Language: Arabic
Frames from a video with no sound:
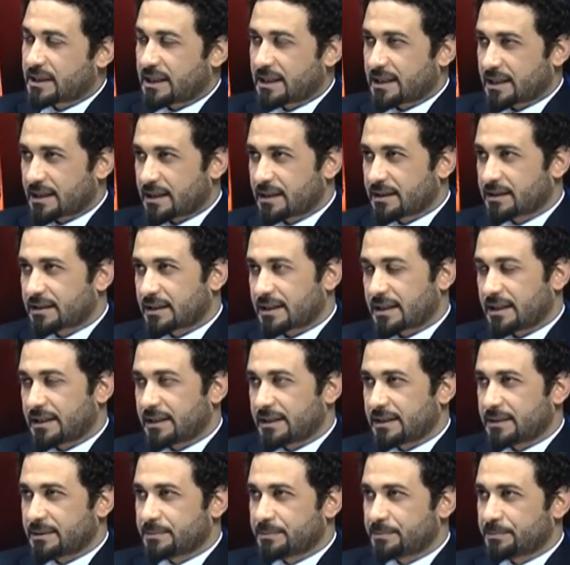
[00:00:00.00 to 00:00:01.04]
تعليقاتك
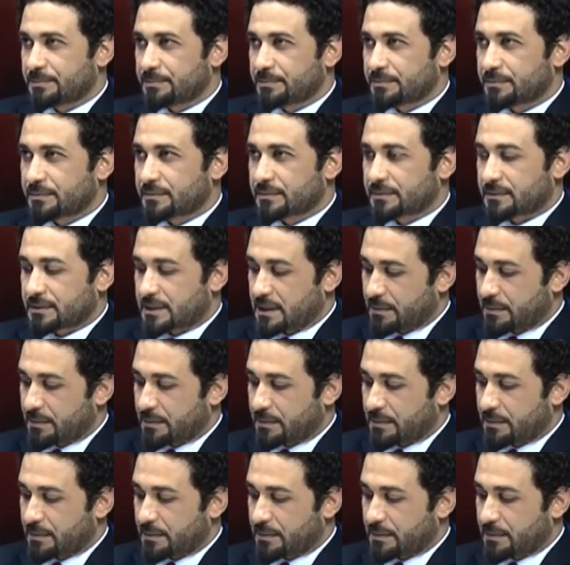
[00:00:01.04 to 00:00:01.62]
عليها مم.